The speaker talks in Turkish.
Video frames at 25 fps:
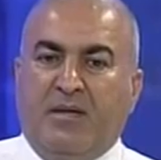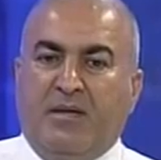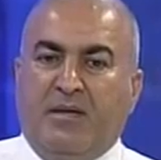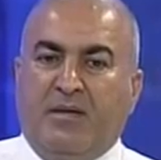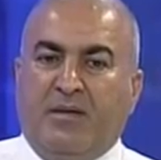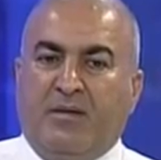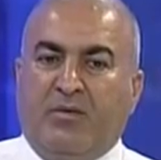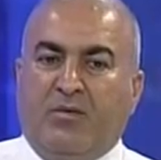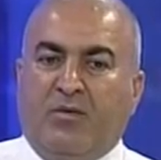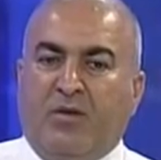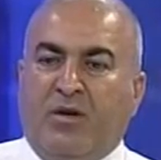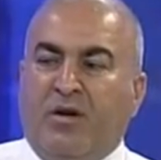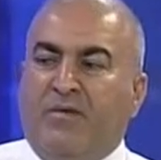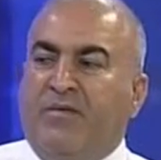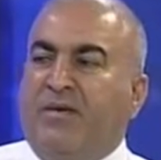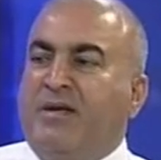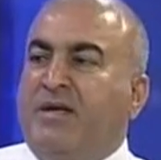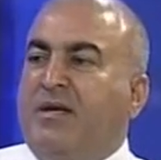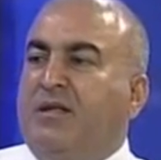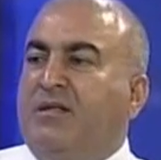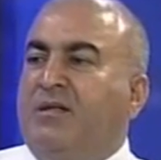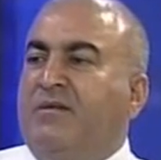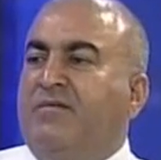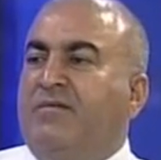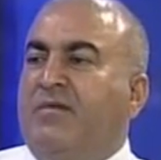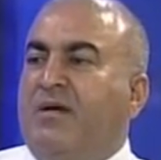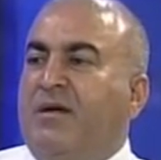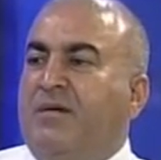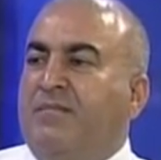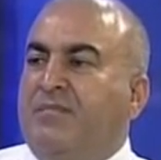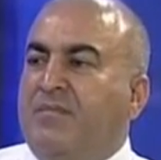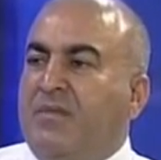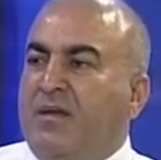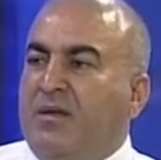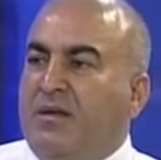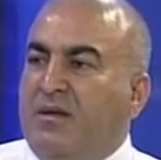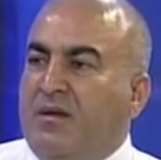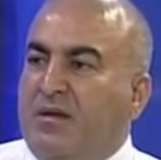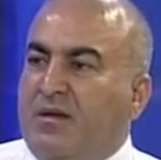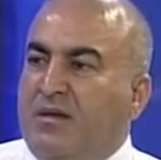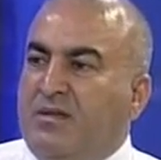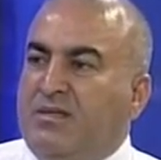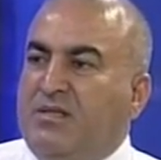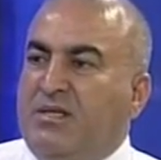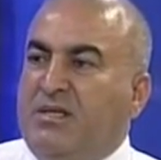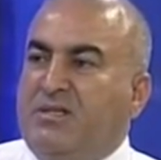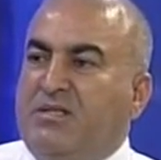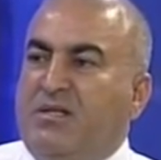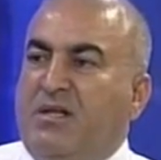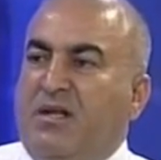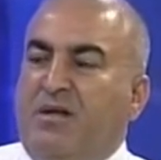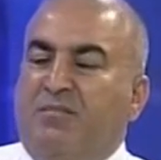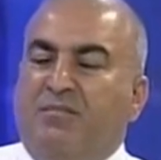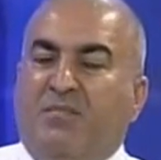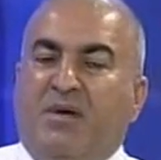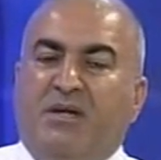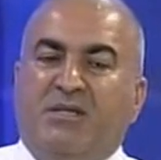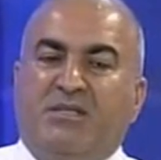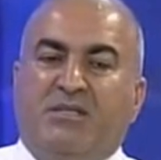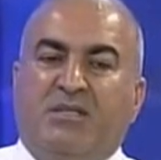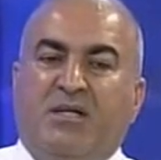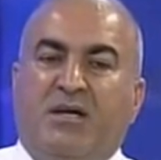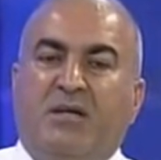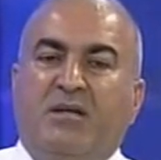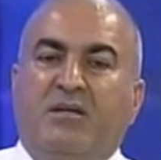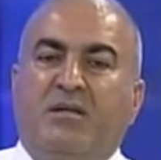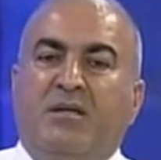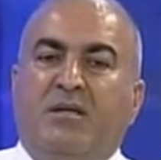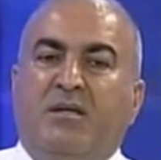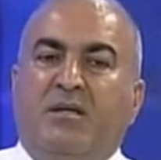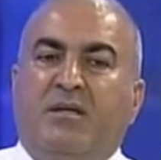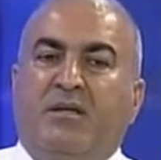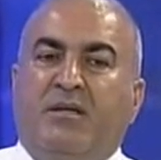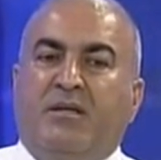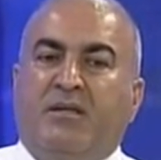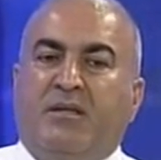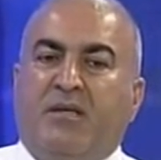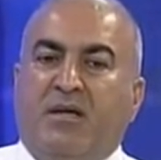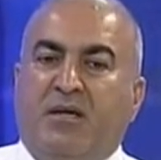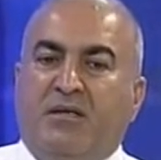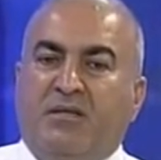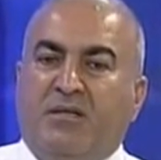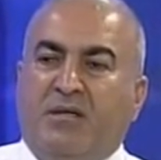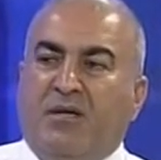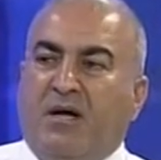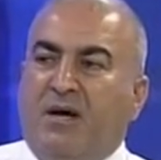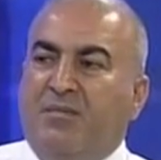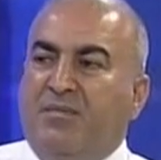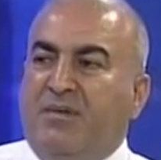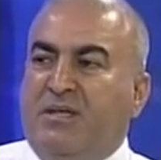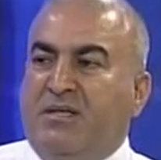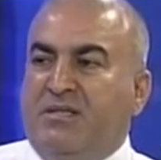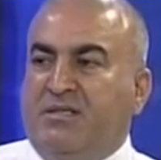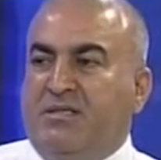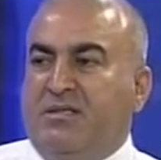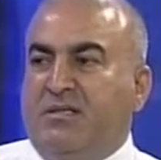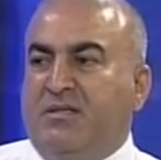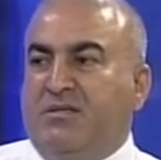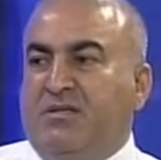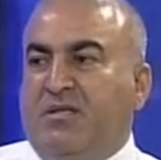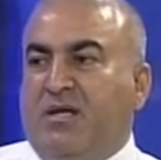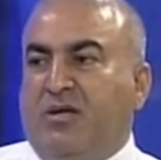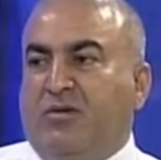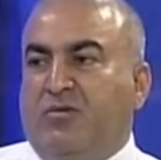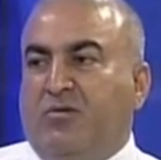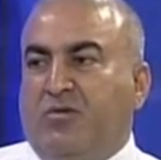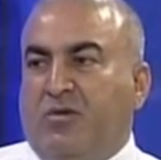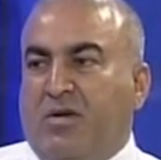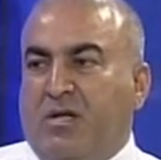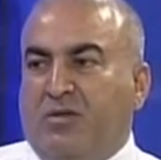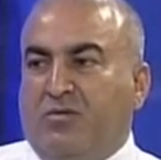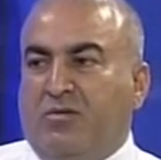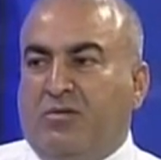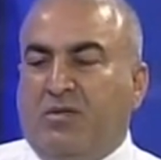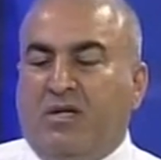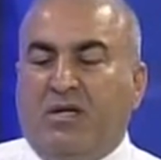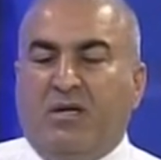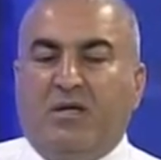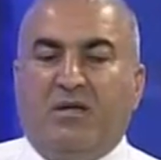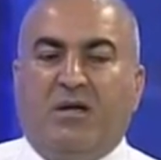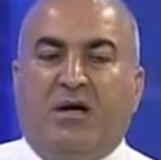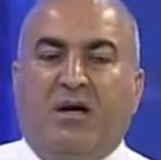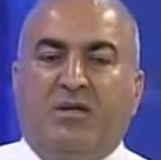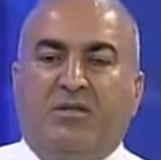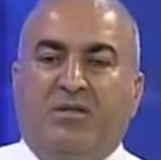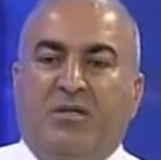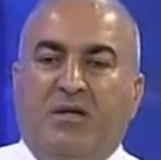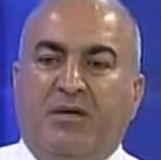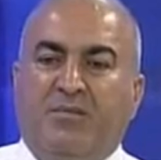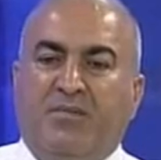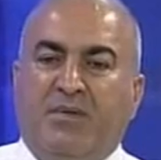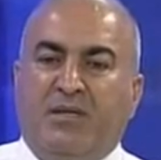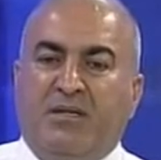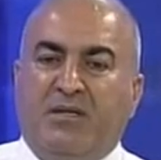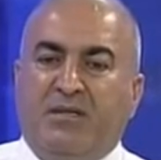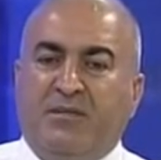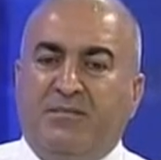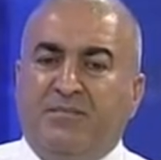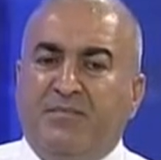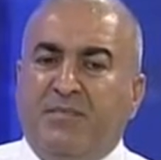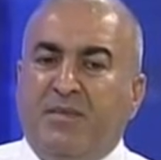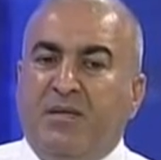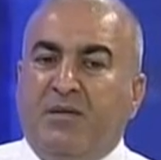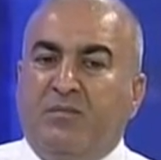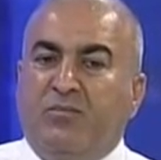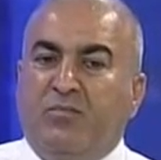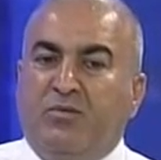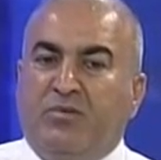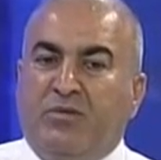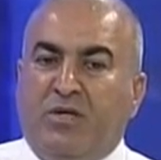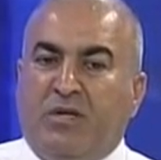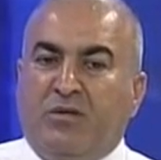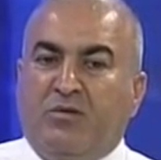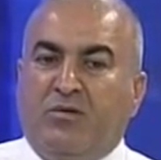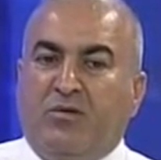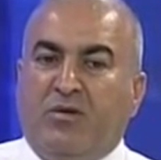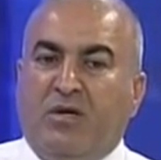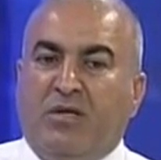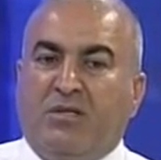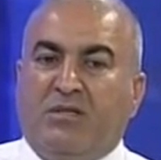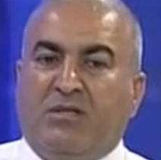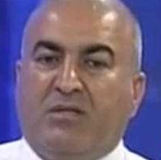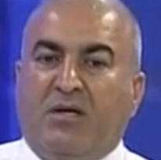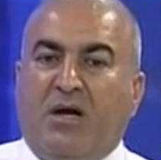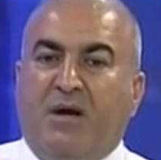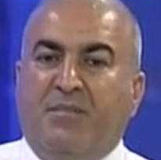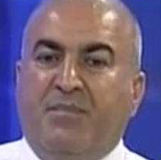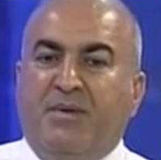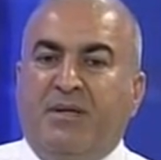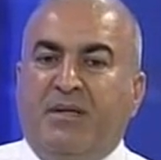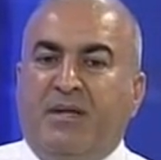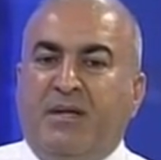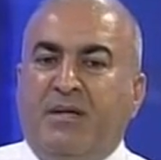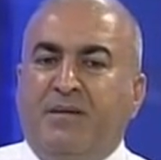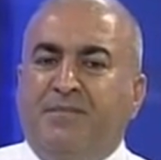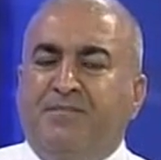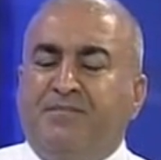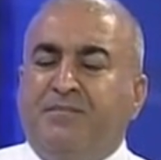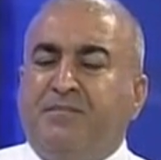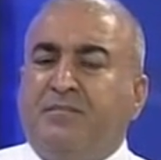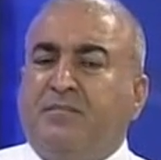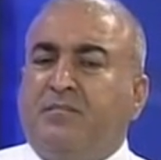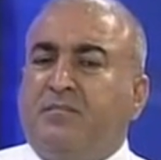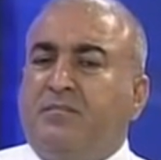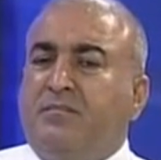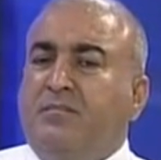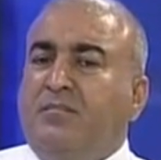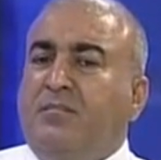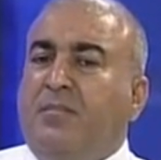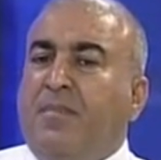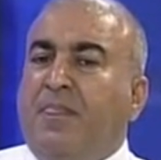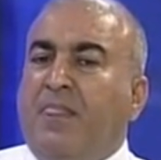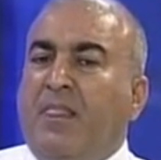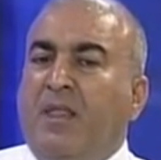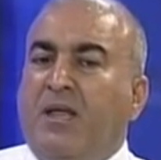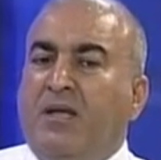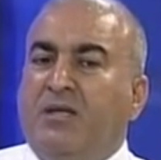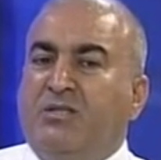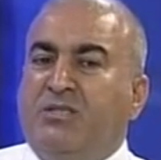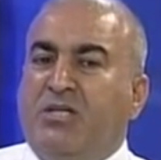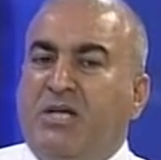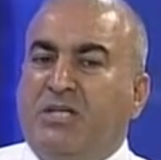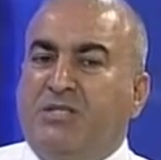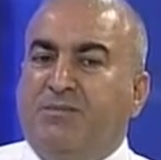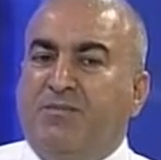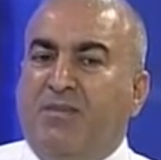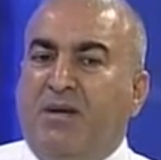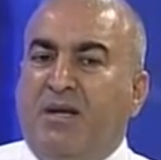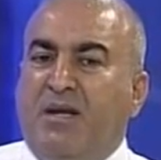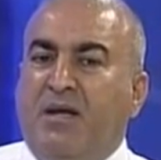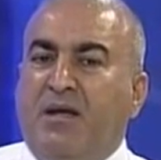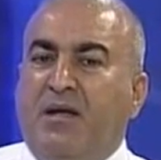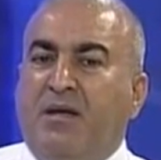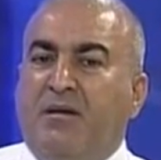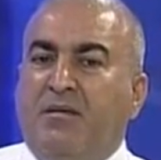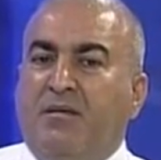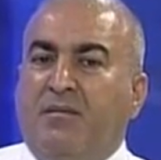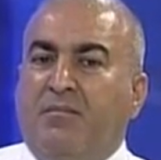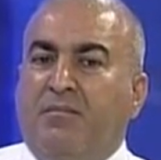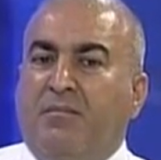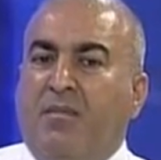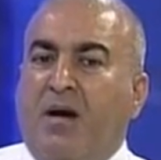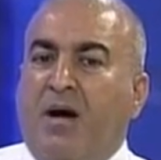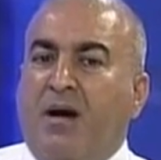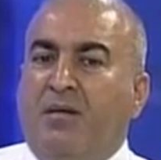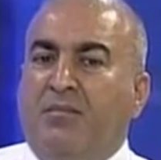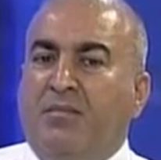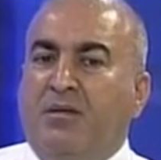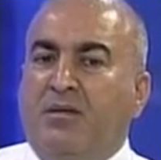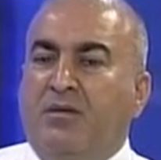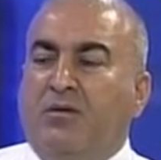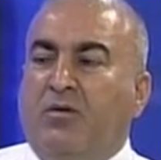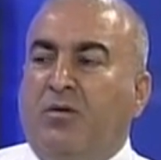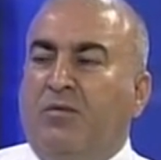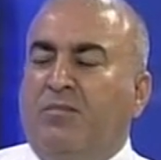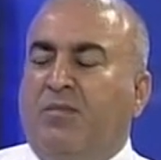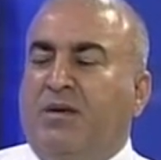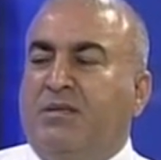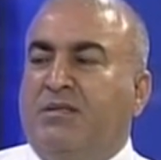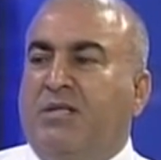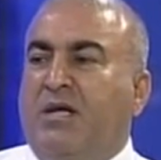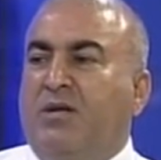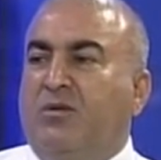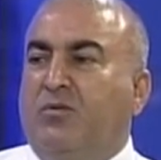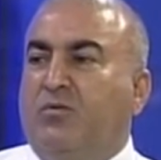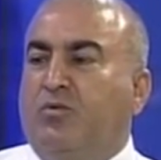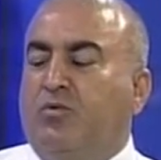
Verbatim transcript: e, e, göreve gelir ve seçilen başkan kendi kabinesini teknokrat olarak atayabilir. Bu teknokrat kabine seçmene bağımlı olmaktan